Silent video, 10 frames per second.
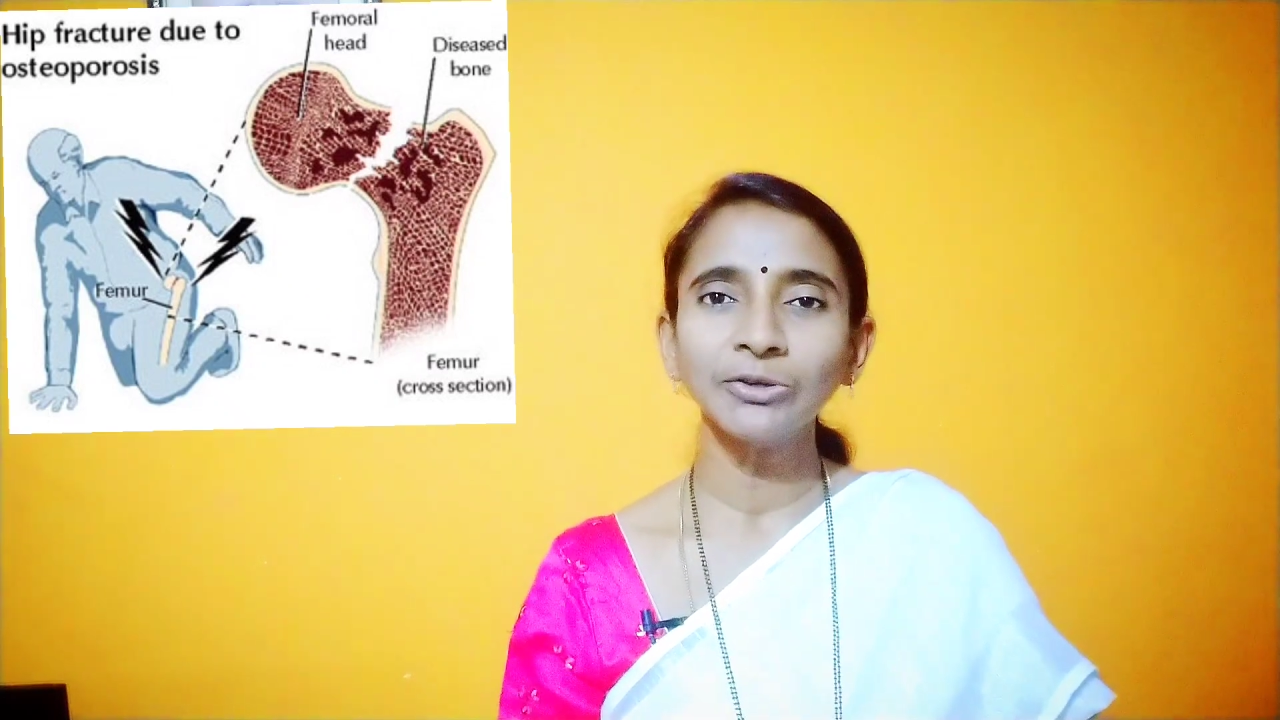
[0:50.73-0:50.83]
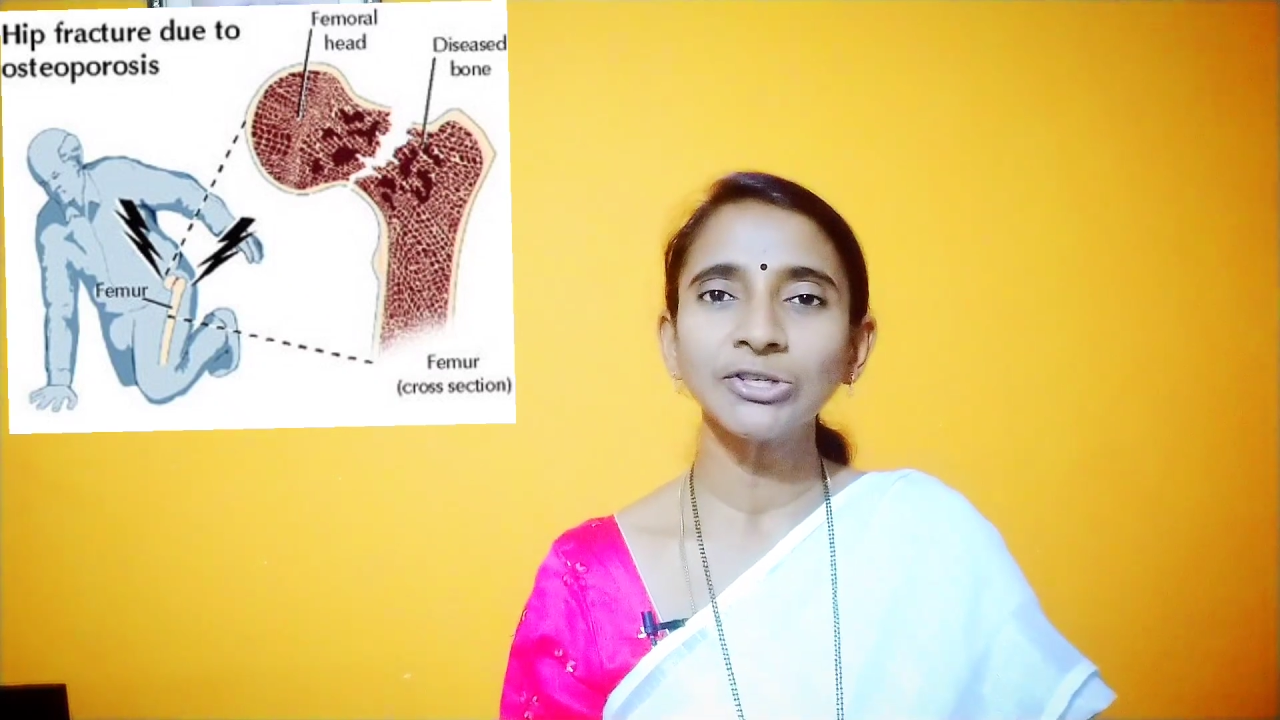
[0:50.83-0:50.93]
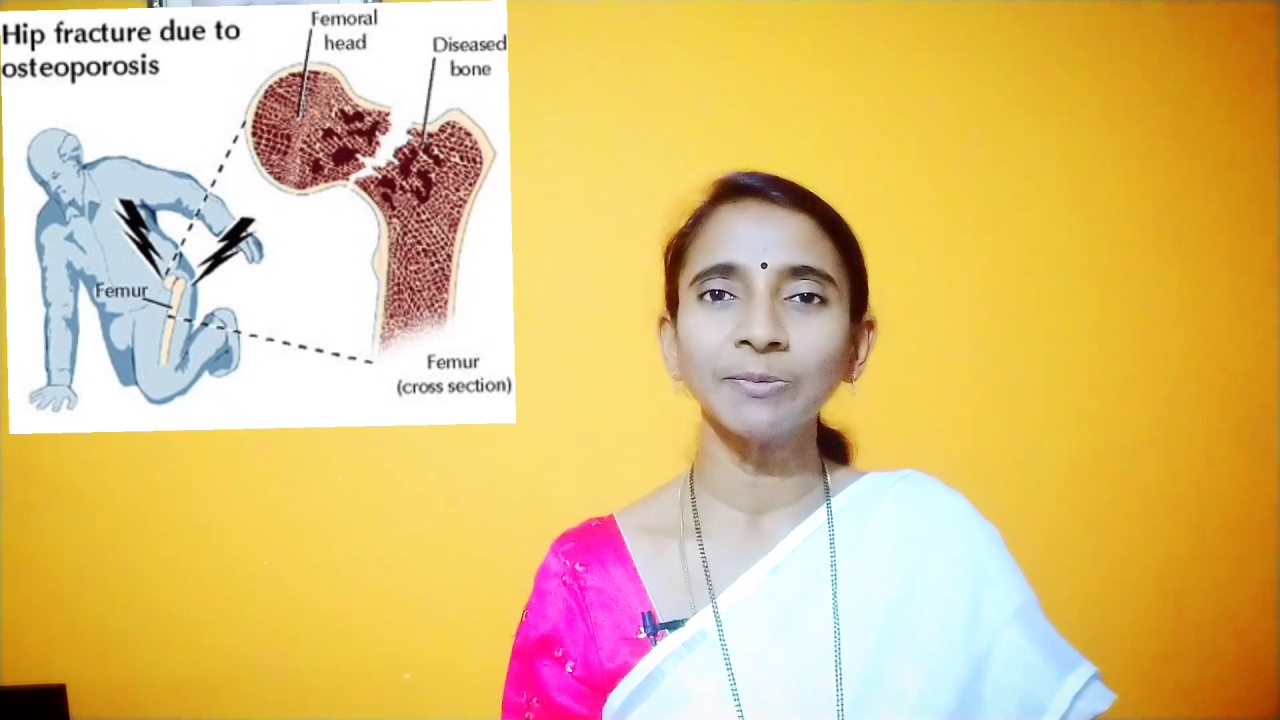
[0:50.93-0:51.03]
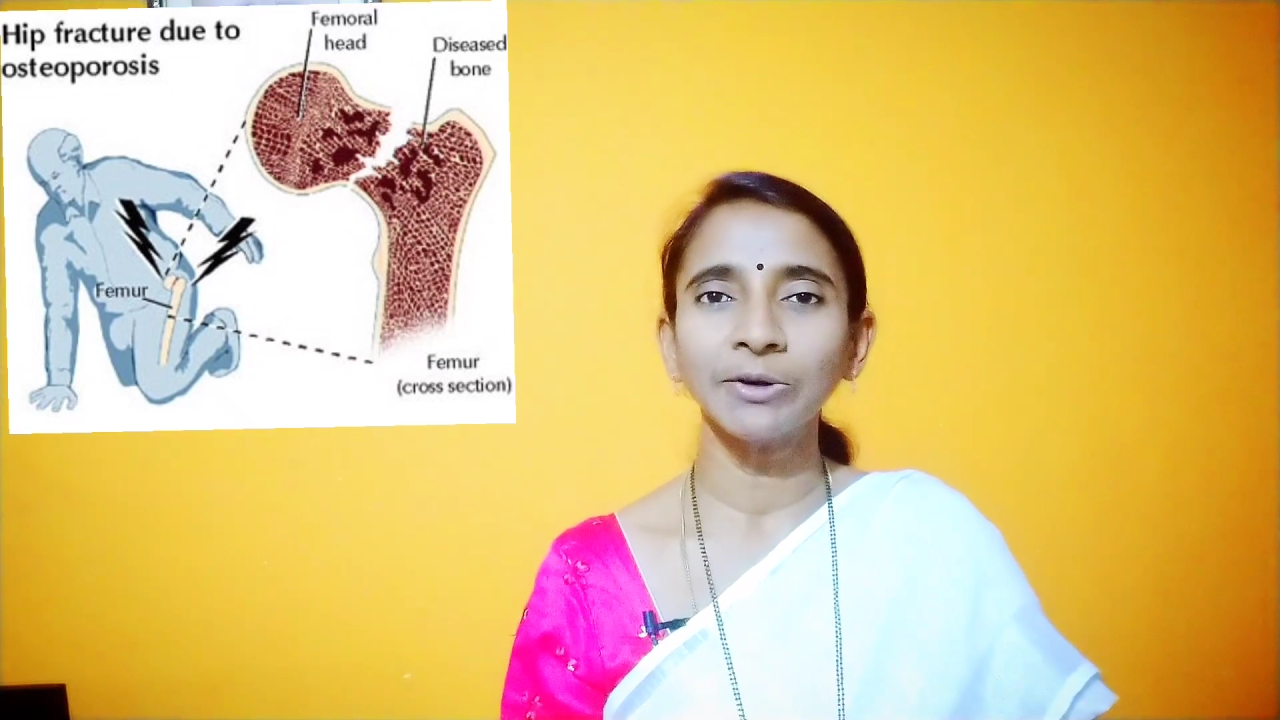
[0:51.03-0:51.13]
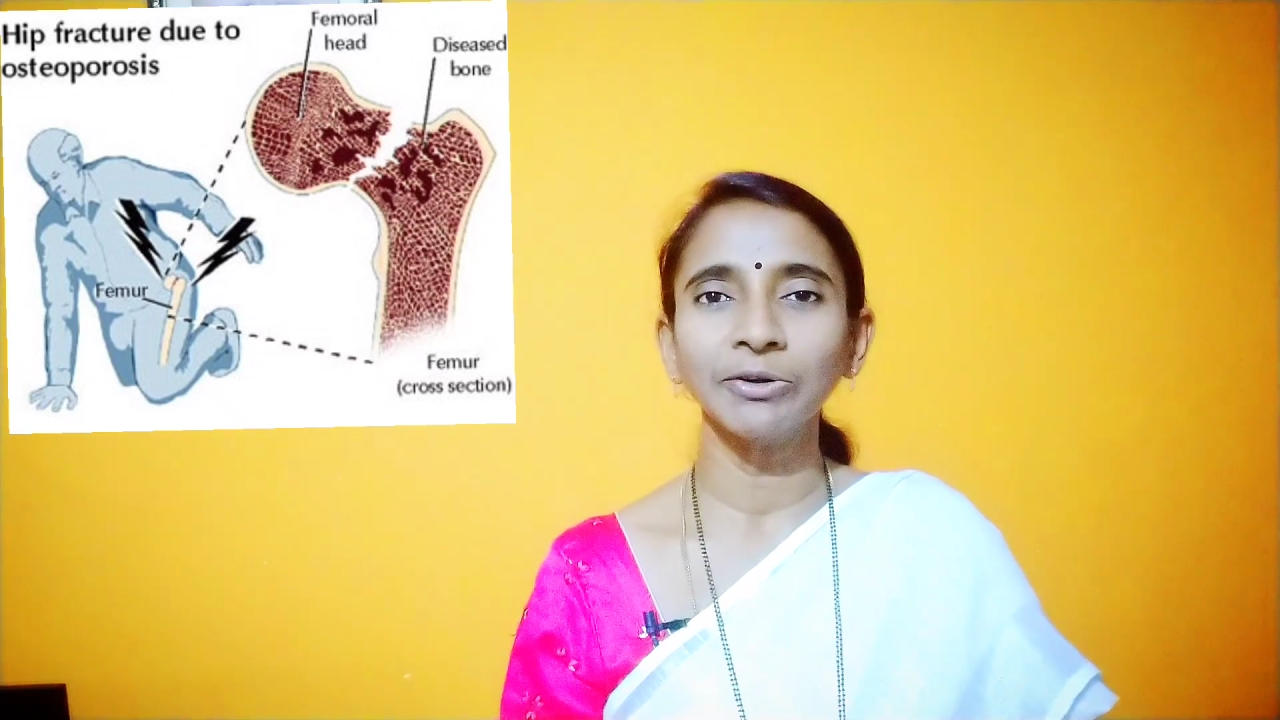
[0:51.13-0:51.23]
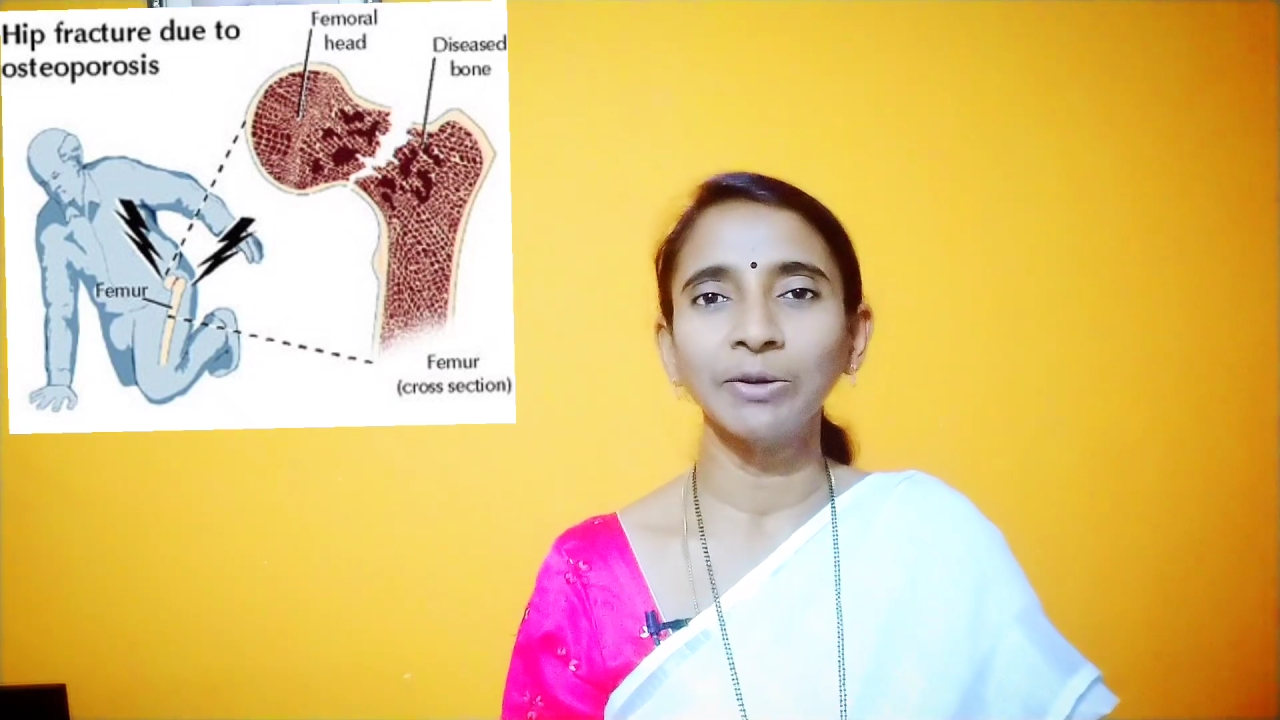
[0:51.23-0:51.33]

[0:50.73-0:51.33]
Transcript: నుంచే మనం